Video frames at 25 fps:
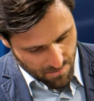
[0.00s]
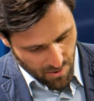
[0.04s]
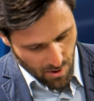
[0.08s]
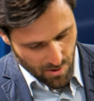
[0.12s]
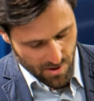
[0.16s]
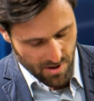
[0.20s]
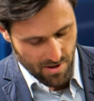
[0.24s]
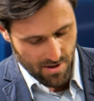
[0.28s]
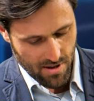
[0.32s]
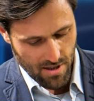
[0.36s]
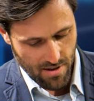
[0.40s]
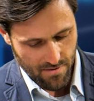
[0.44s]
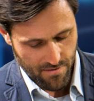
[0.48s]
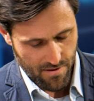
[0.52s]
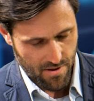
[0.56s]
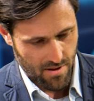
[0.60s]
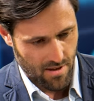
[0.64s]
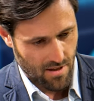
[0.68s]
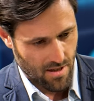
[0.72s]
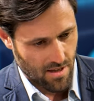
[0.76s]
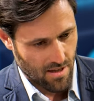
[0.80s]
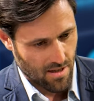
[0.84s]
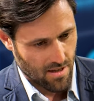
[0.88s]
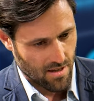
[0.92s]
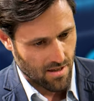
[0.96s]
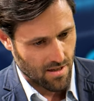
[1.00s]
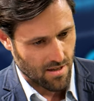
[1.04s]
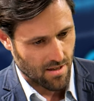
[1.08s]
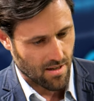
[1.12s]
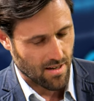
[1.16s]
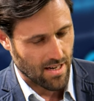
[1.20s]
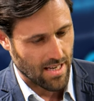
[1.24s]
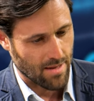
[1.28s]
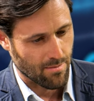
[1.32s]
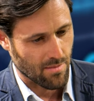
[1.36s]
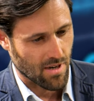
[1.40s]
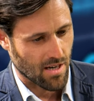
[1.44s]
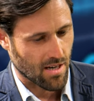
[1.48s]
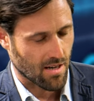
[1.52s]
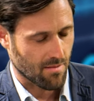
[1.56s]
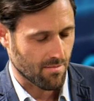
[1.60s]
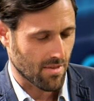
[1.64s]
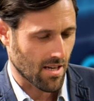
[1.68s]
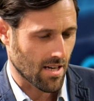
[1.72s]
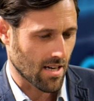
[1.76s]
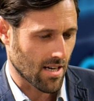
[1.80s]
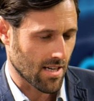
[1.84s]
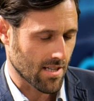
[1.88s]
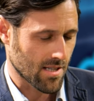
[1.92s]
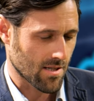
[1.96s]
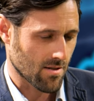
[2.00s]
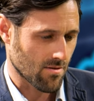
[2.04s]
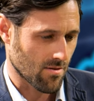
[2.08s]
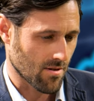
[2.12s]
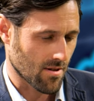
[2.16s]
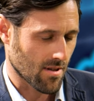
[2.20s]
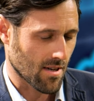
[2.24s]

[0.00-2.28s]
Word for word: positiven äh, Klimabilanz